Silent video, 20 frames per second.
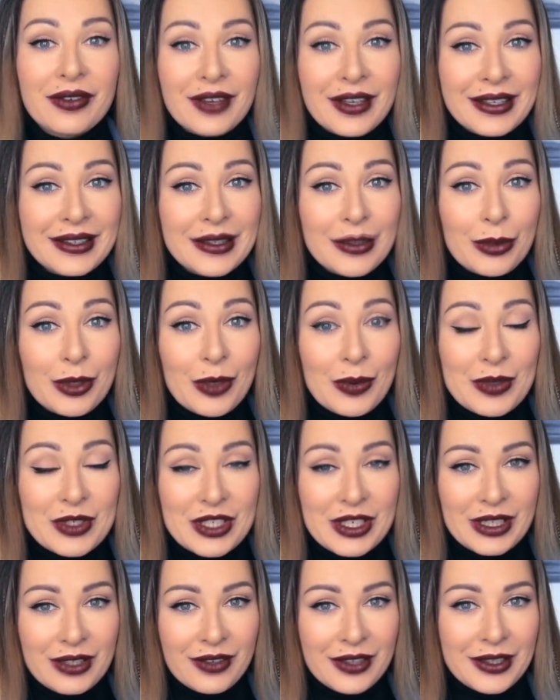Привет, добро
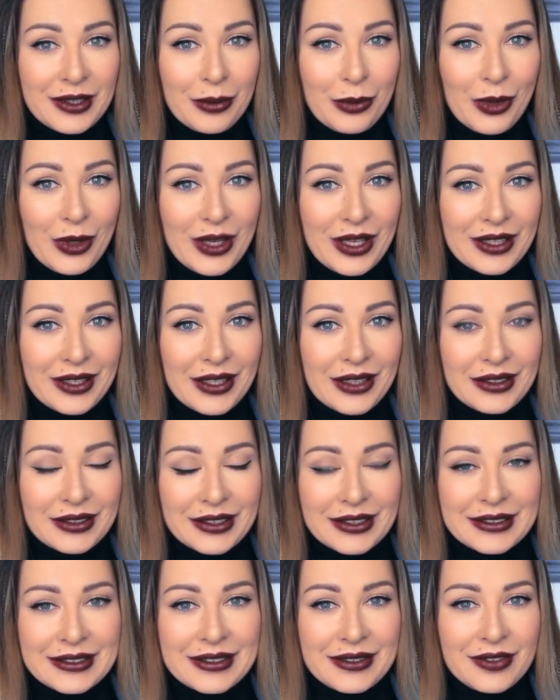пожаловать на мой
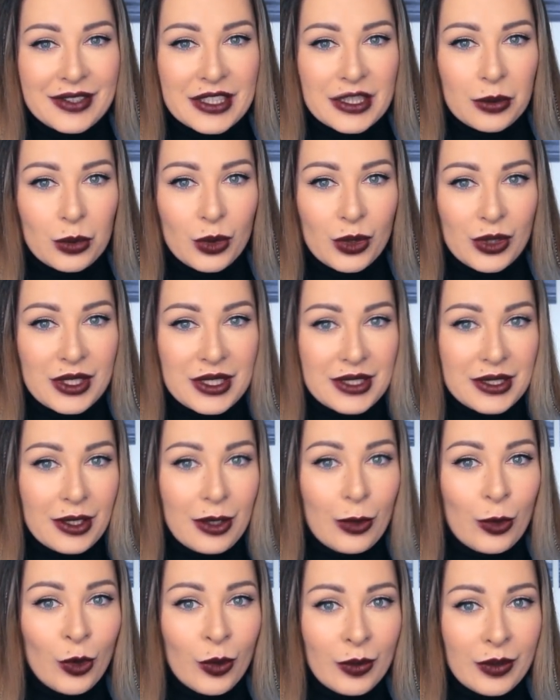канал. Если вы со мной не
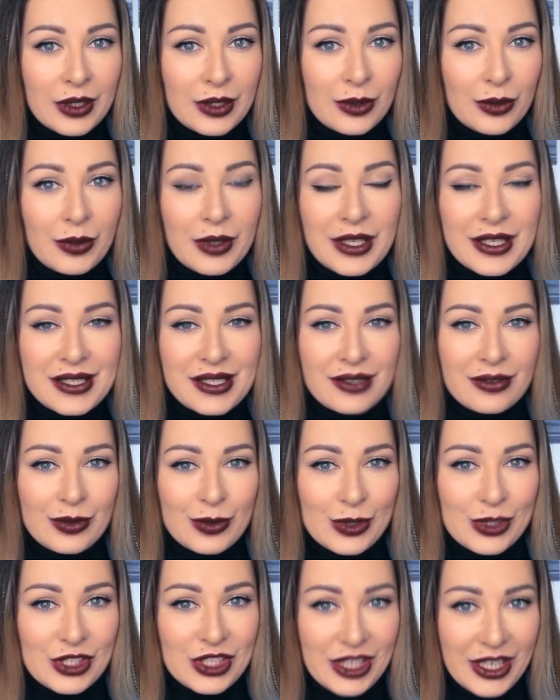знакомы, то меня
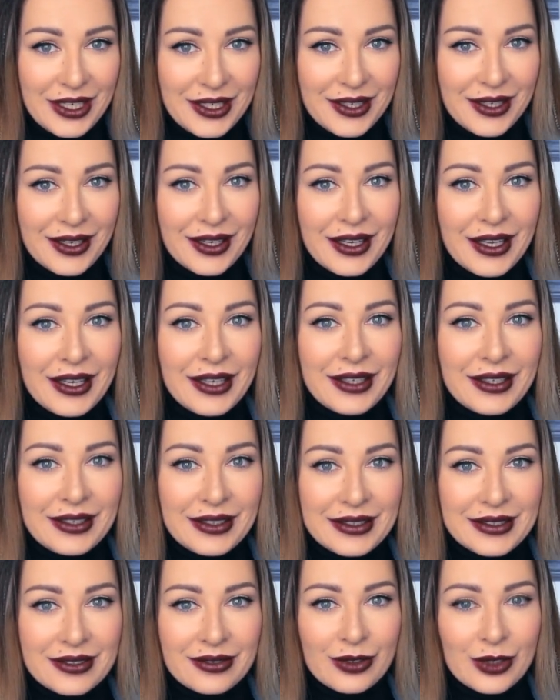зовут Женя,
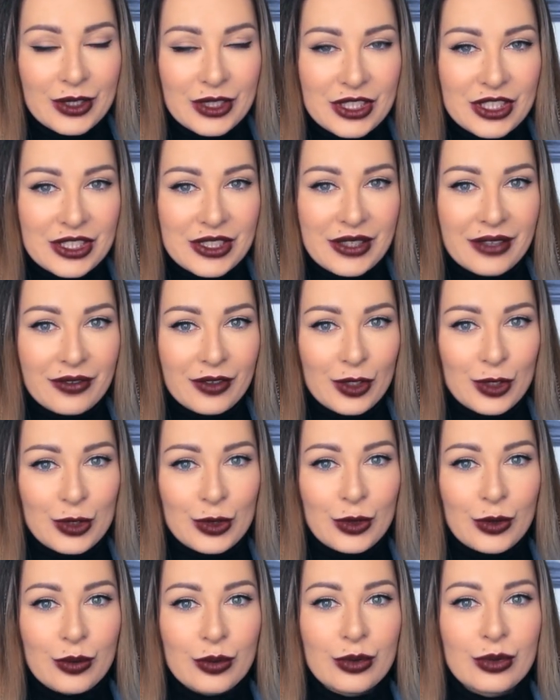и сегодняшнее
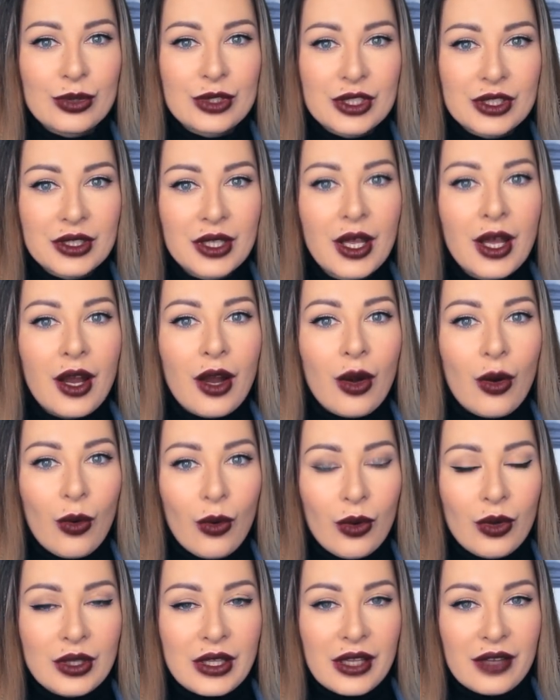видео будет
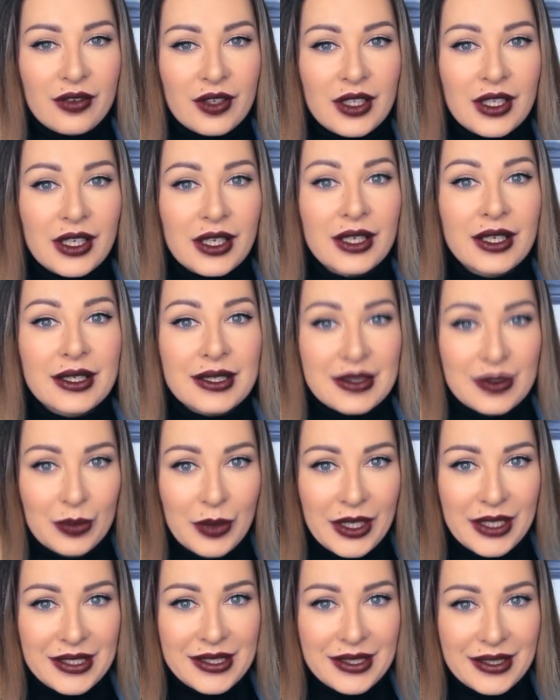о новинках
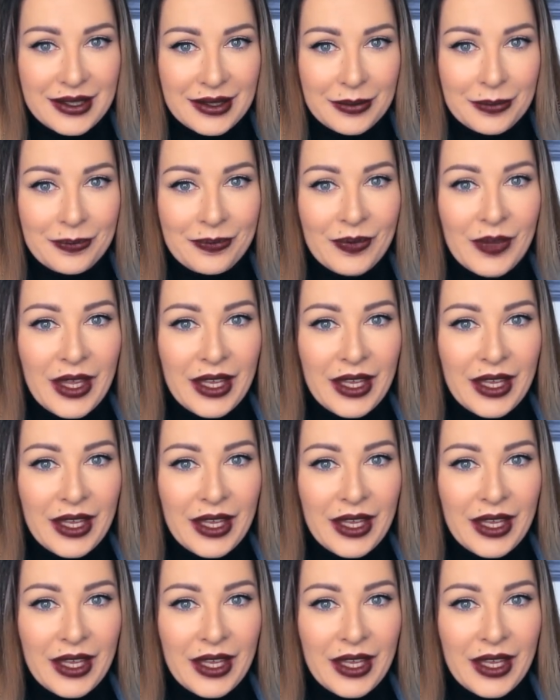косметики.